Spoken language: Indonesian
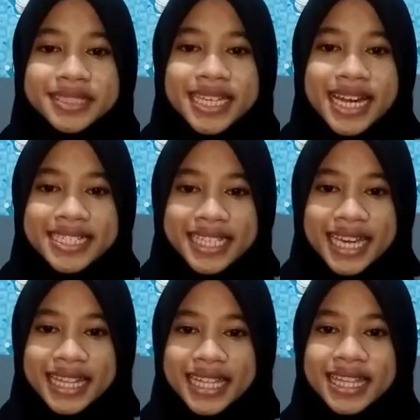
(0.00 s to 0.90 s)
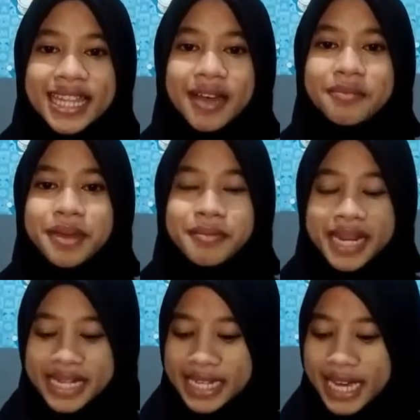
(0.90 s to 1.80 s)
menjelaskan tentang
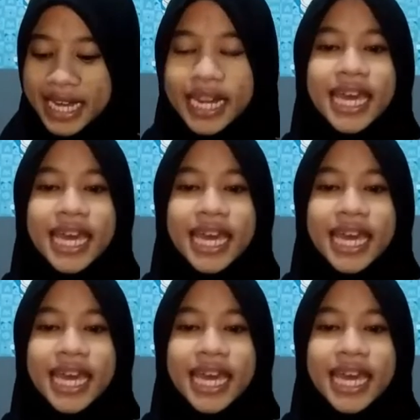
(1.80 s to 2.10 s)
perbandingan